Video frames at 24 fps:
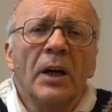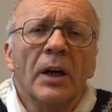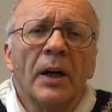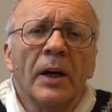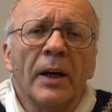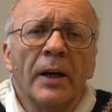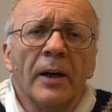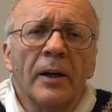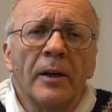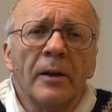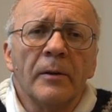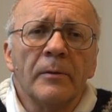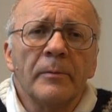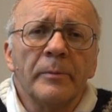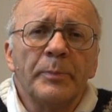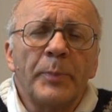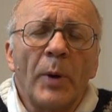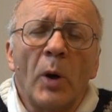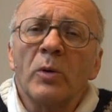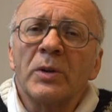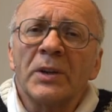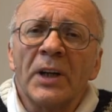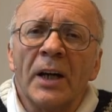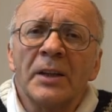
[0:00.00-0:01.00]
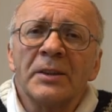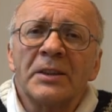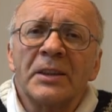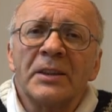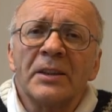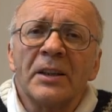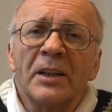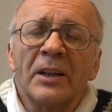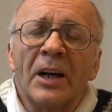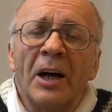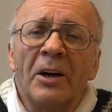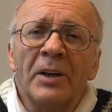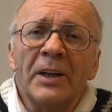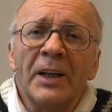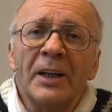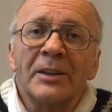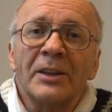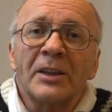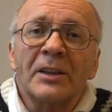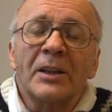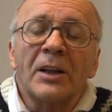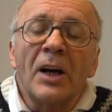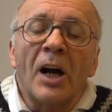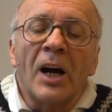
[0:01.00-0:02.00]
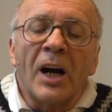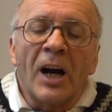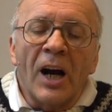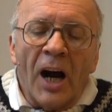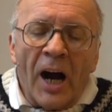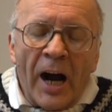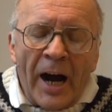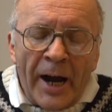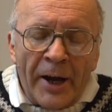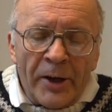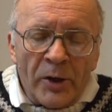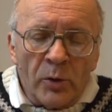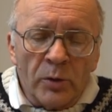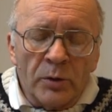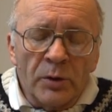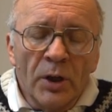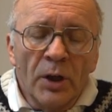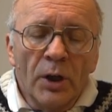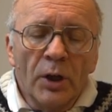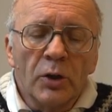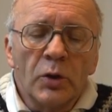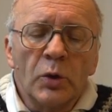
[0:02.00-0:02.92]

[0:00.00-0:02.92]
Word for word: э, по-украински говорят, кахают,